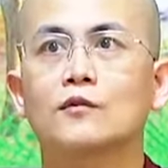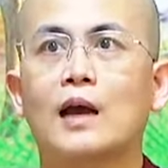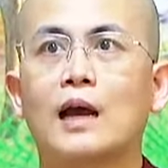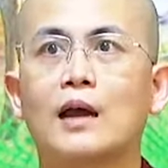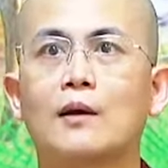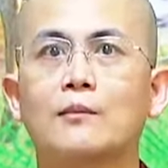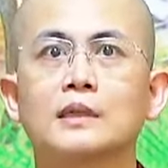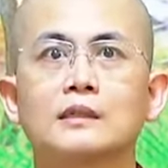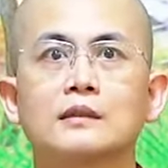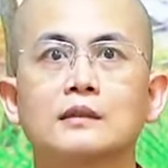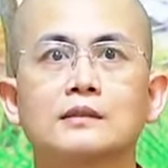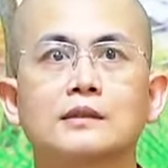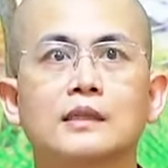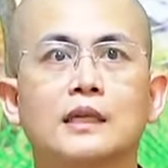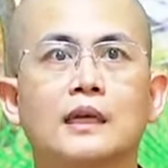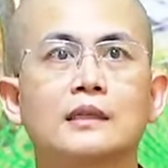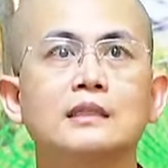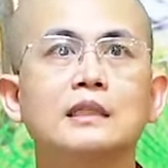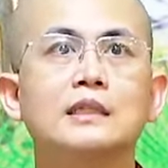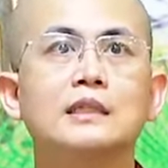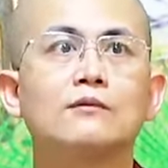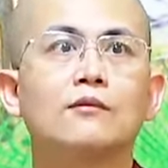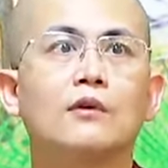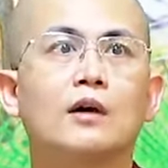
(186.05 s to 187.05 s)
và mình sẽ
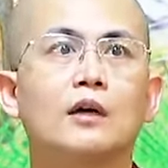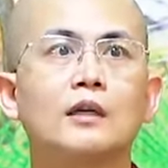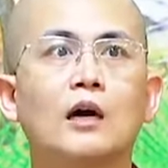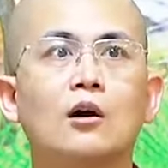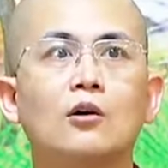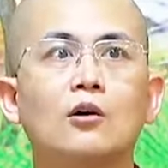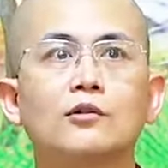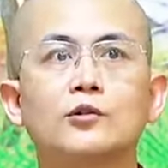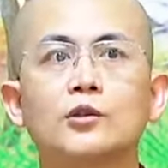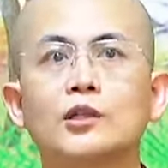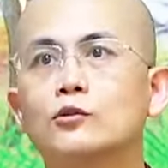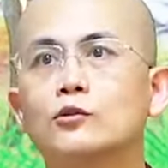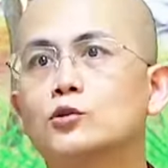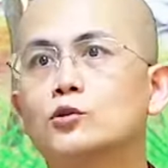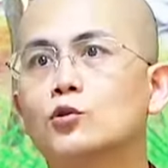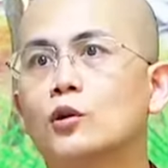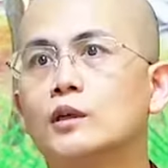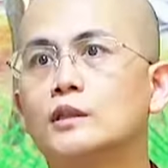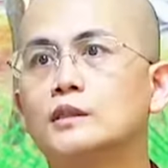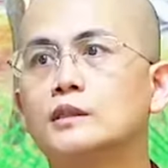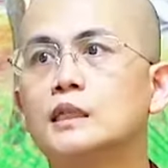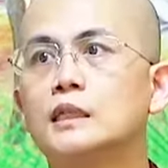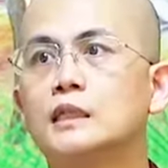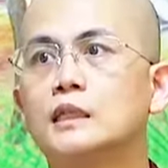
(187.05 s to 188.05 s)
nhìn vào đâu tiêu
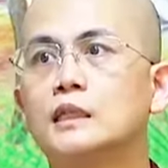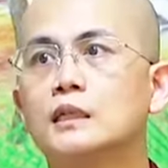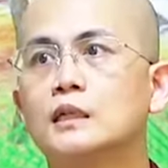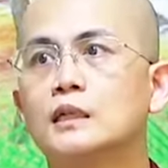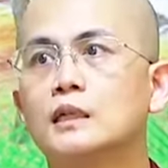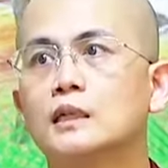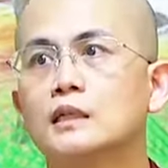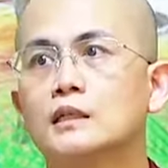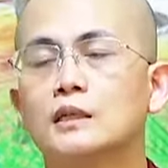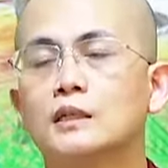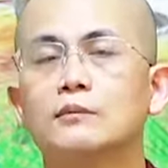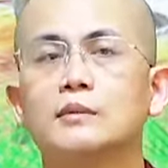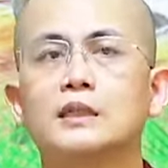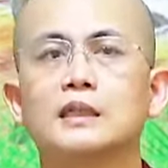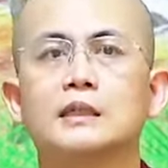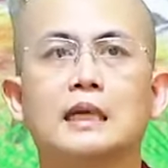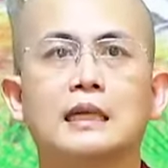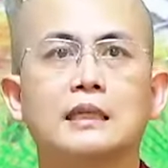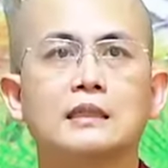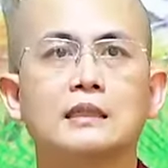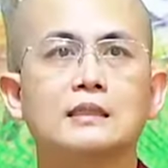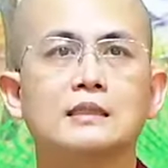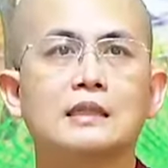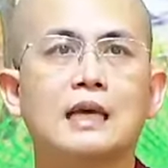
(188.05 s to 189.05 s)
chuẩn gì để mình
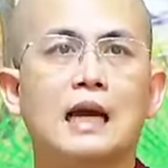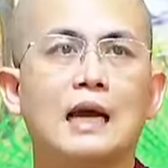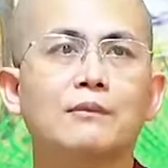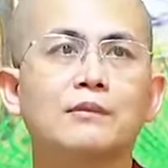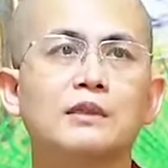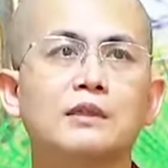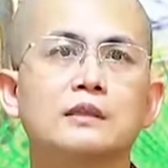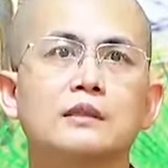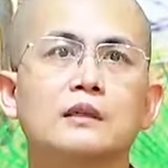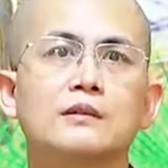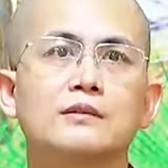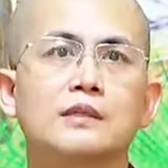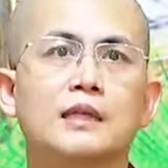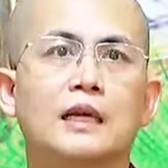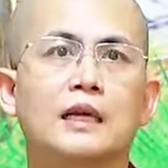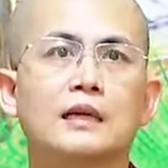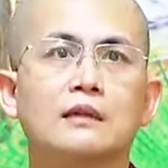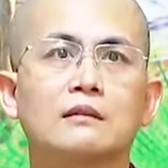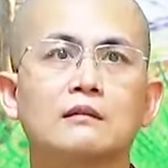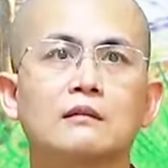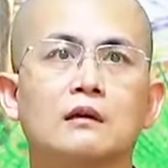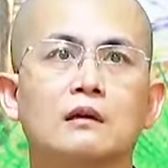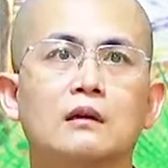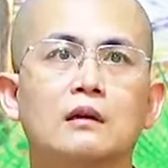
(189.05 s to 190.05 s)
đánh giá mình nhận
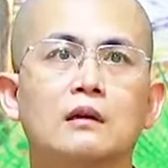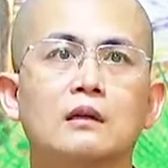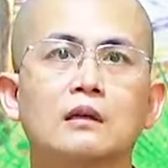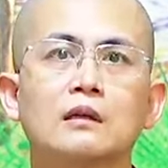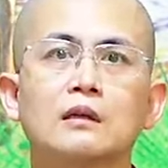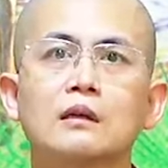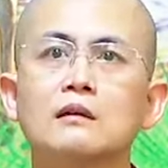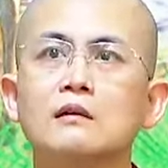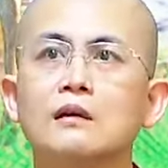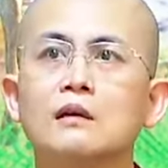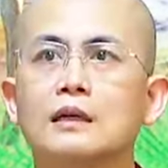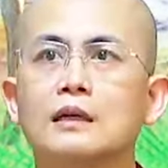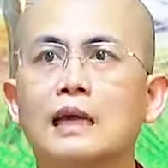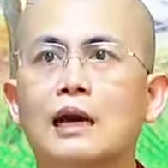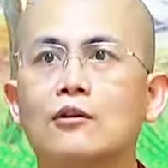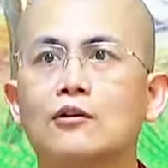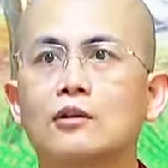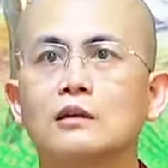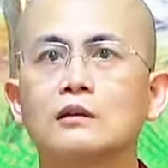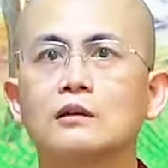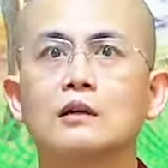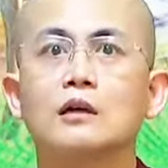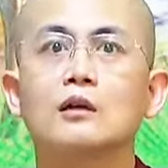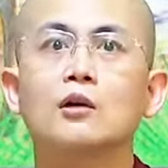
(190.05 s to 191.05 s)
xét được cái người nào
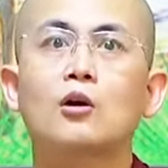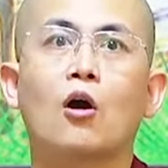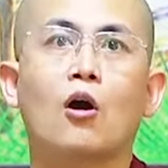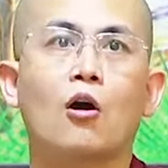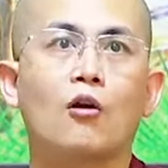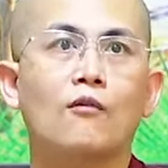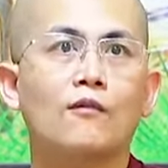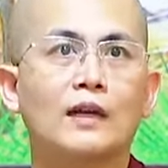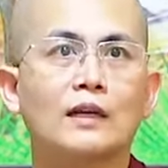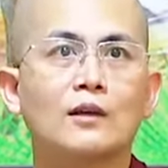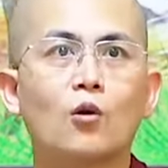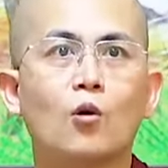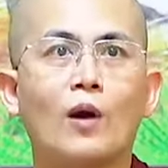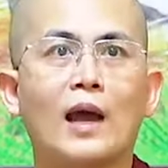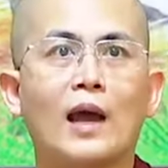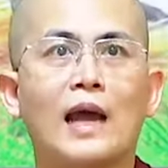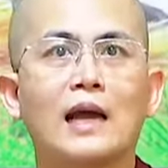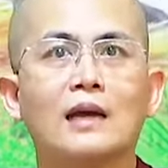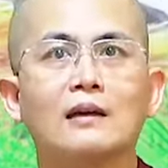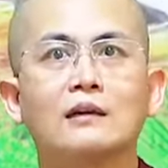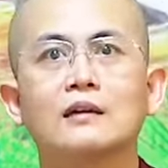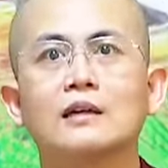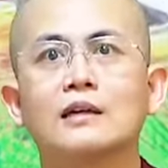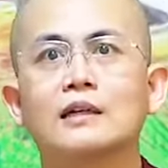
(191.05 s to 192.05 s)
là người có văn
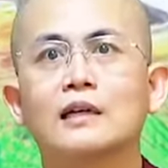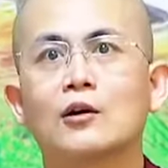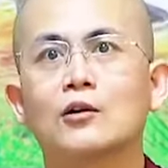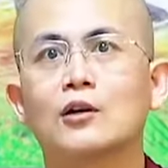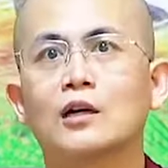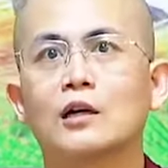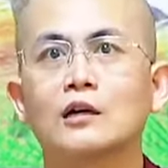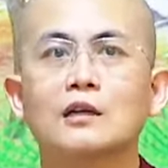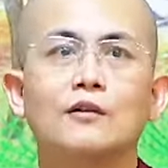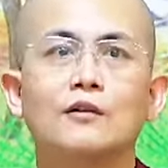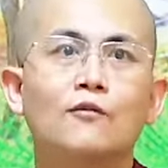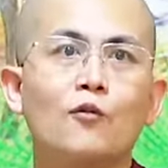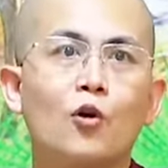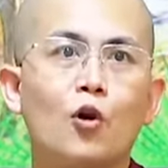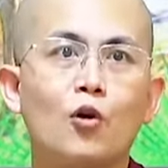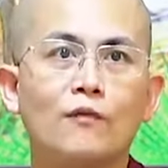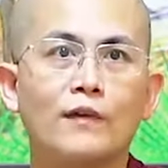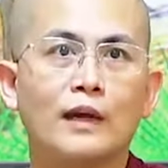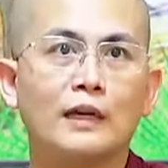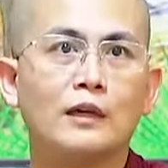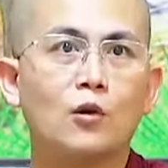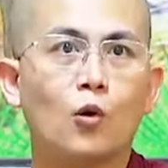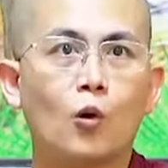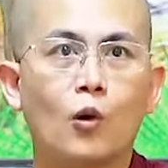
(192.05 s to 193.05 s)
hóa người nào là người vô
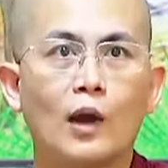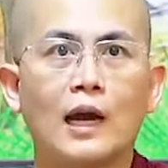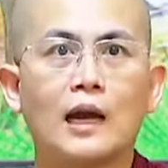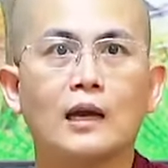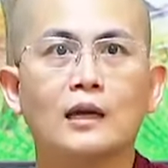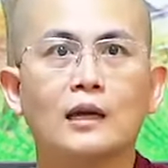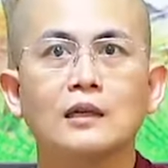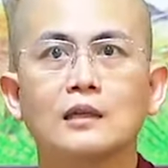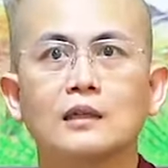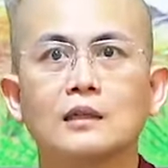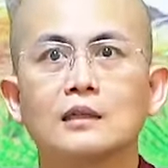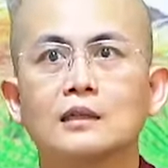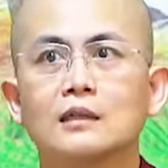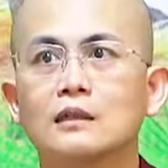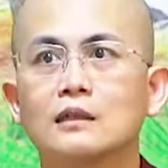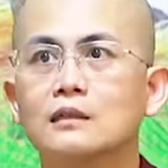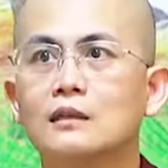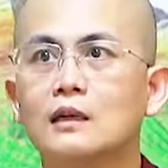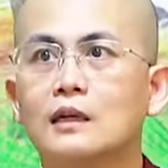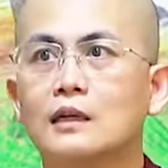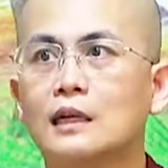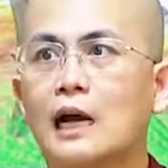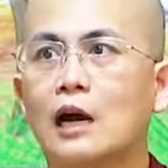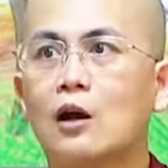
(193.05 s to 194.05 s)
văn hóa cái
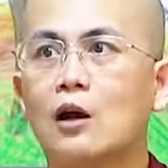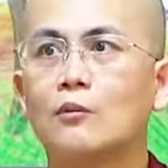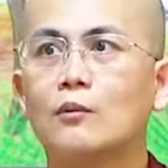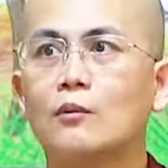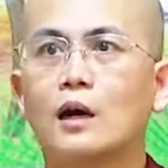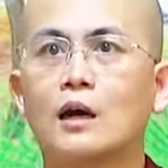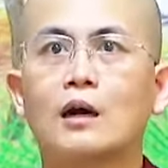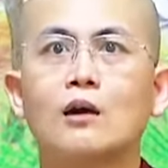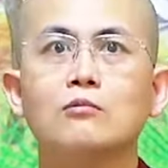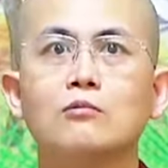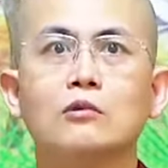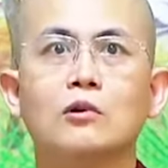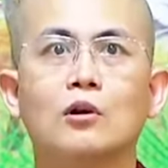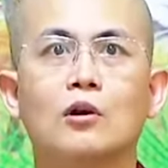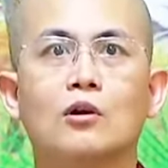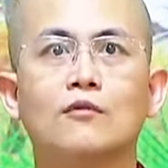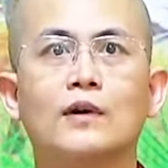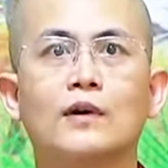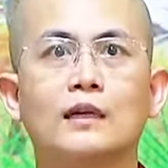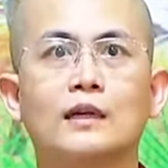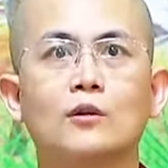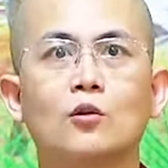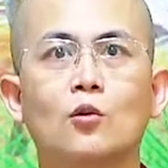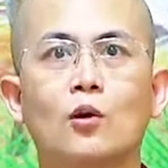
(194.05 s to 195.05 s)
người nào mà không có
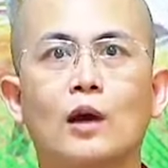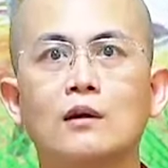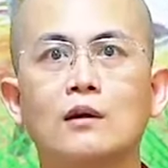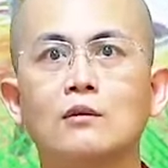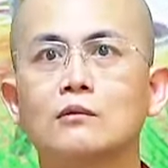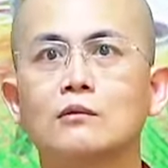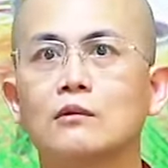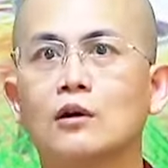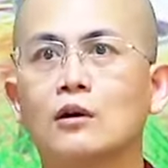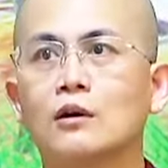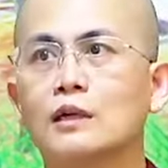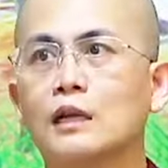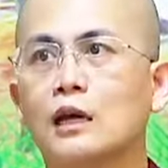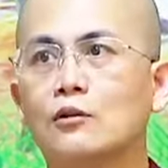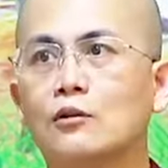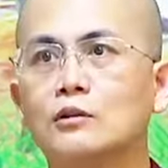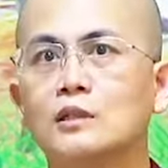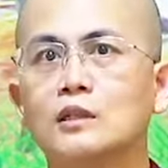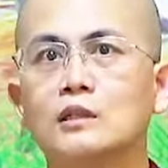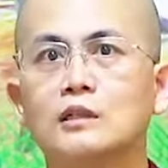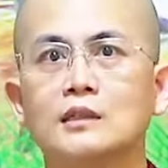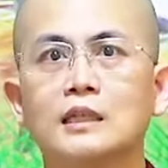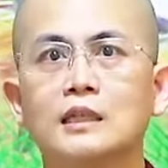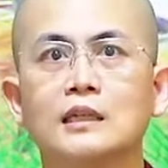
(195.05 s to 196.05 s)
văn hóa không có đạo
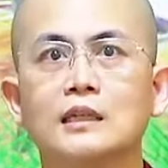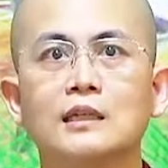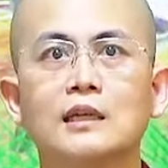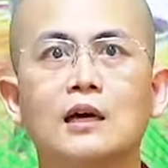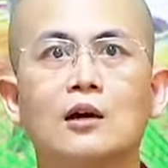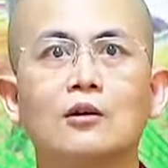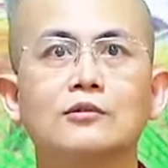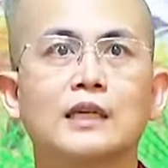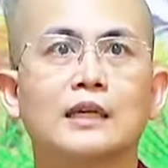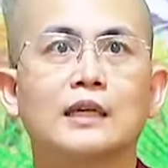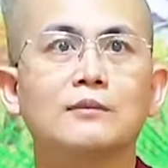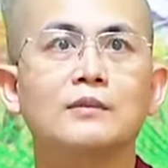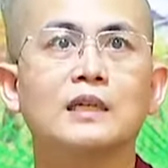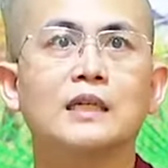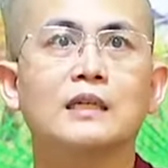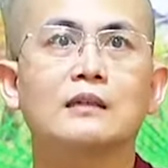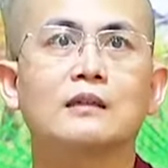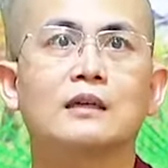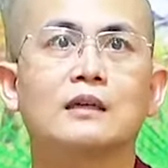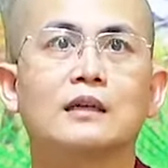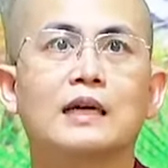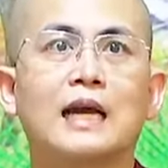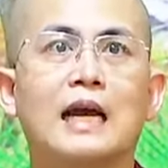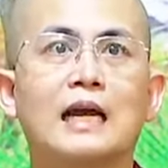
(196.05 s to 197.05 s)
đức đi đâu sẽ bị
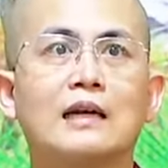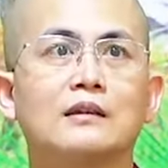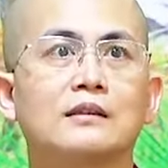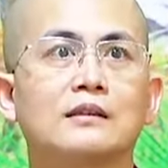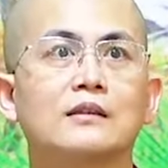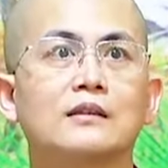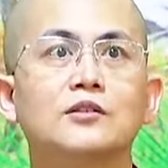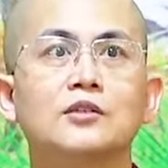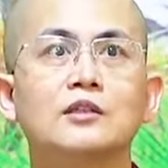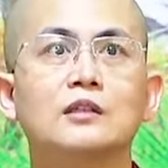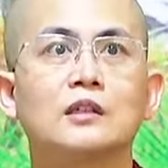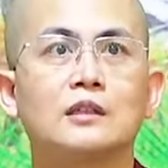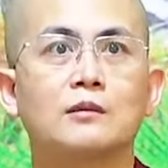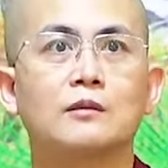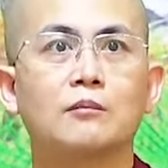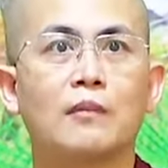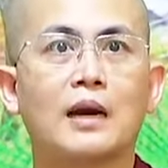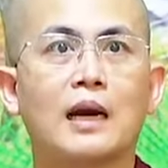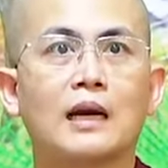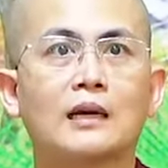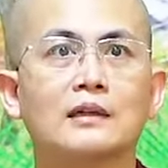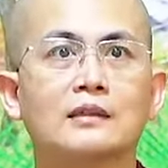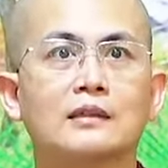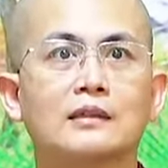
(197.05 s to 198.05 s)
người khác người ta chửi
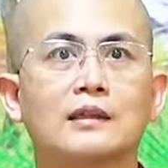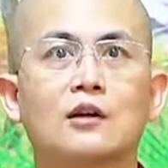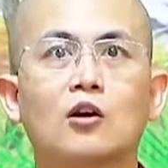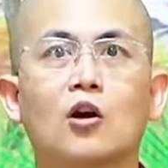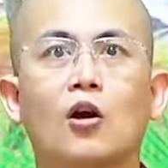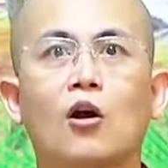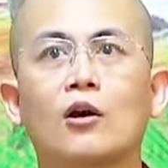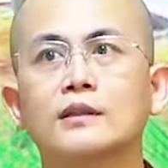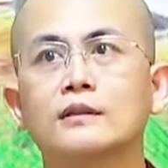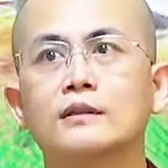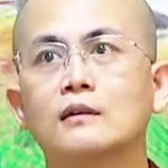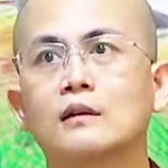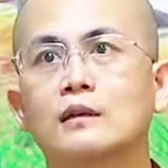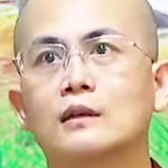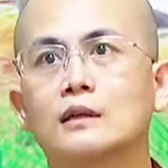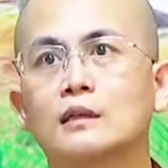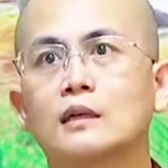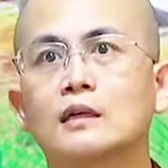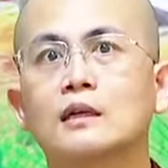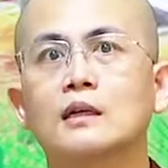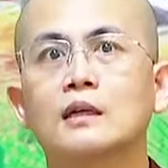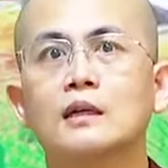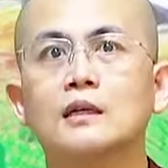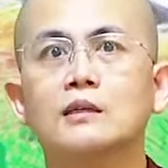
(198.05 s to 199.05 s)
mắng người ta coi thường người
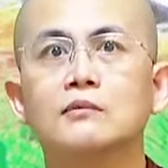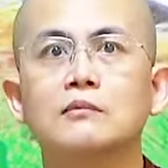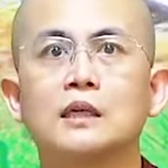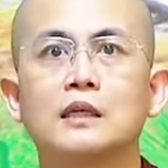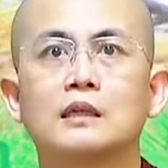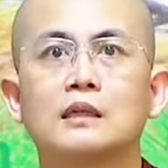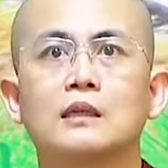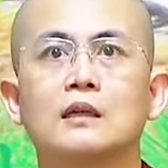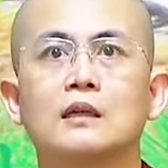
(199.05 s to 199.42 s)
ta khinh bỉ